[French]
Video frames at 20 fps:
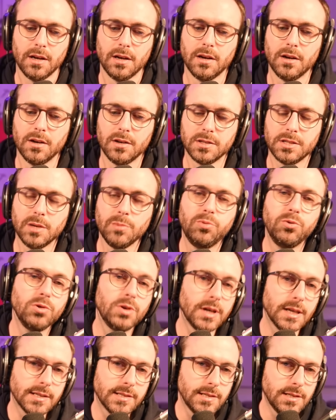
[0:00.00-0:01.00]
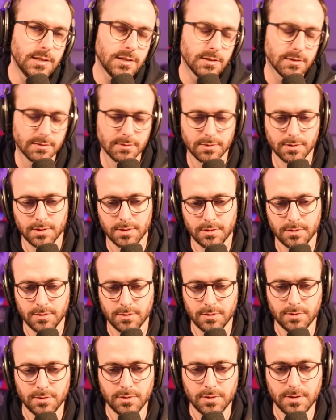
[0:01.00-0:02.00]
Euh, c'est plus classique, hein,
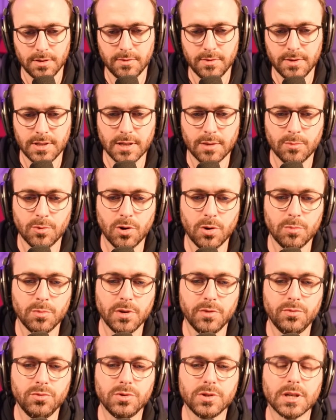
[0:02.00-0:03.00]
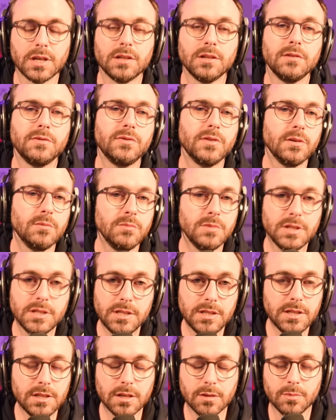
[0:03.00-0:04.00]
évidemment, mais vu que c'est un effet
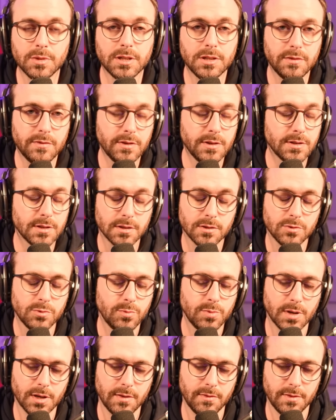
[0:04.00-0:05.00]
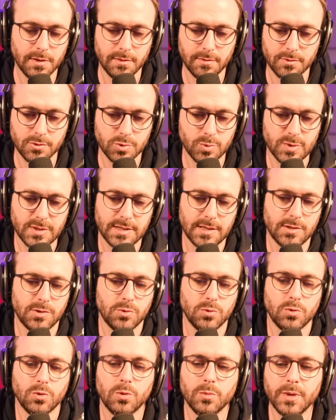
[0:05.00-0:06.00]
mythique et magnifique, c'est un super effet. Franchement, ça
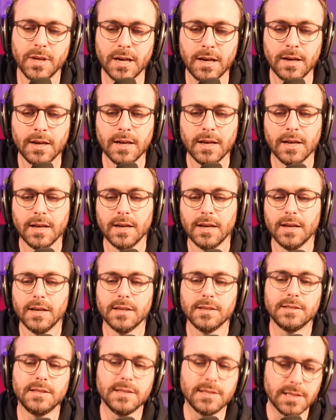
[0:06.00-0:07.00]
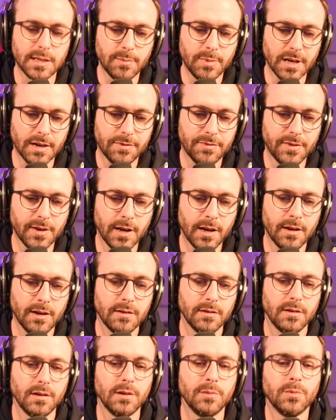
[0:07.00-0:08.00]
sonne trop bien. Si c'est bien fait,
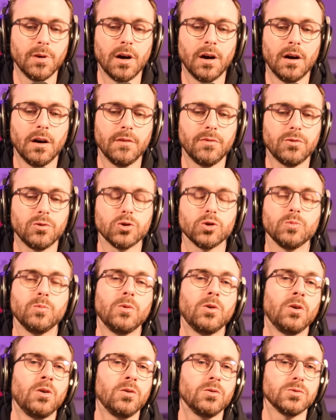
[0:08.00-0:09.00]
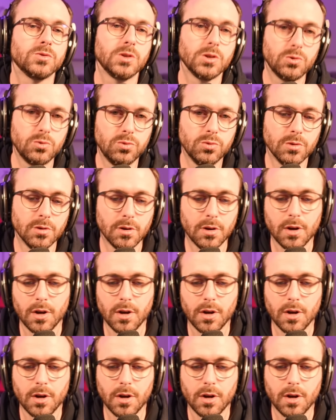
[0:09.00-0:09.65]
et eh ben franchement, c'est cool.